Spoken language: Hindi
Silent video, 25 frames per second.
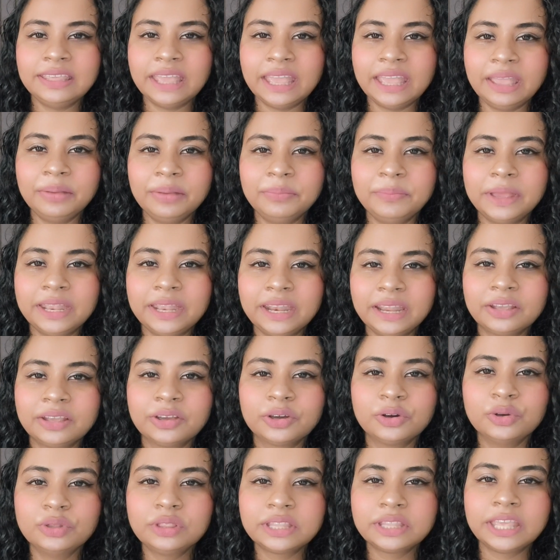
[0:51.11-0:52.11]
ये मेरे
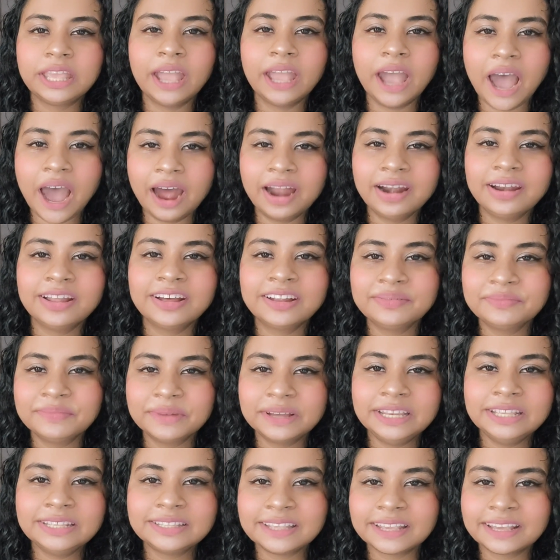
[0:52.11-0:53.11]
खुद के हार्ड अर्न
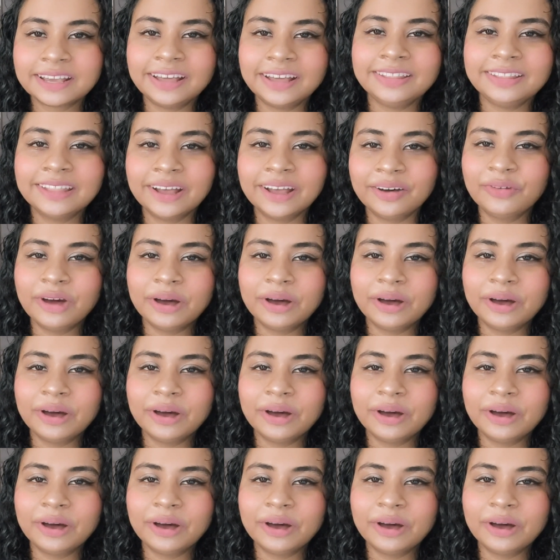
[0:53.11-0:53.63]
मनी से खरीदा